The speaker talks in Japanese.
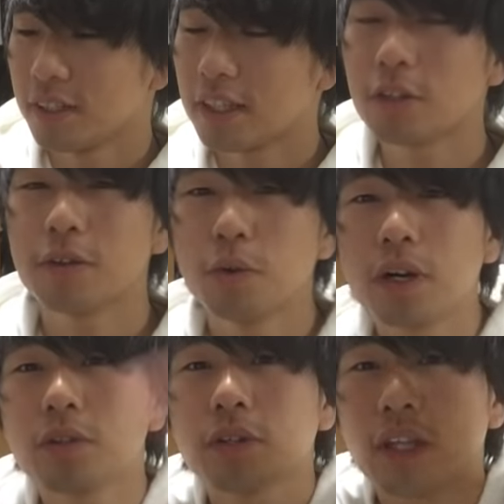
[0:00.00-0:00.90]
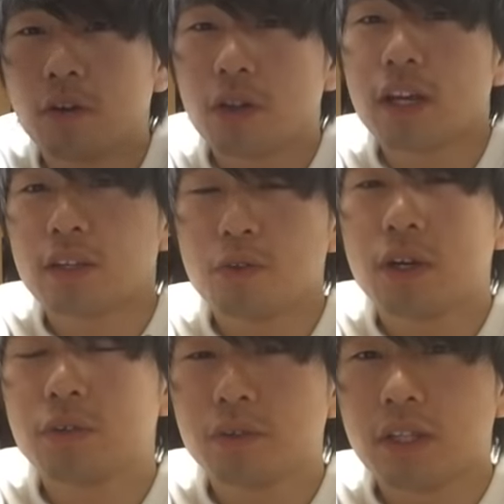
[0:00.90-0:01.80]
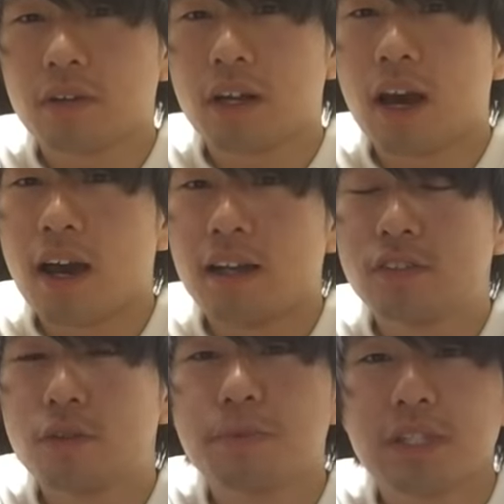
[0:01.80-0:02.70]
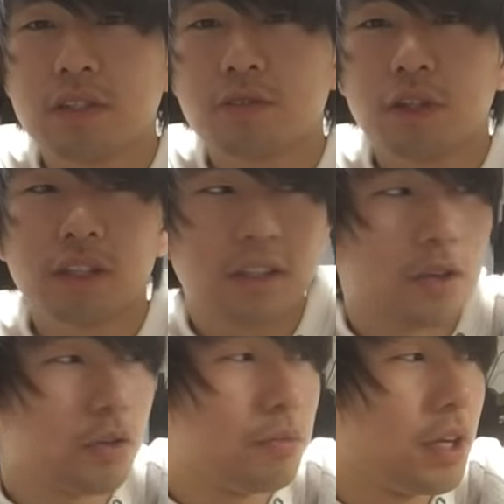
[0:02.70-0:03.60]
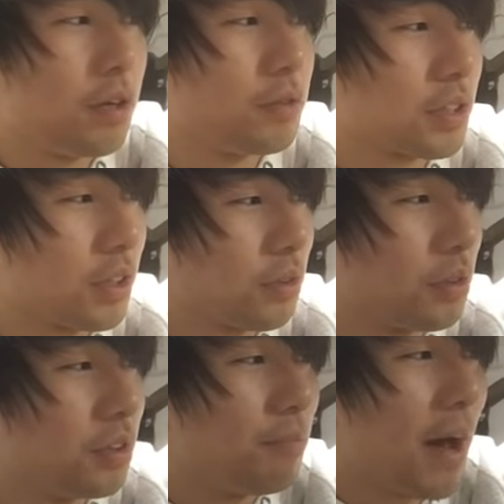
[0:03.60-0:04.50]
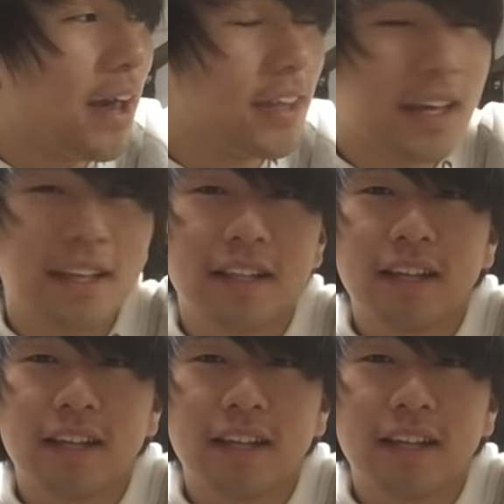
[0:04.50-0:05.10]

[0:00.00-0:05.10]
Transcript: 例えば動画撮ってる俺なんか動画撮ってるからゾンビしてる人なんかってよく見れるんですけど前ね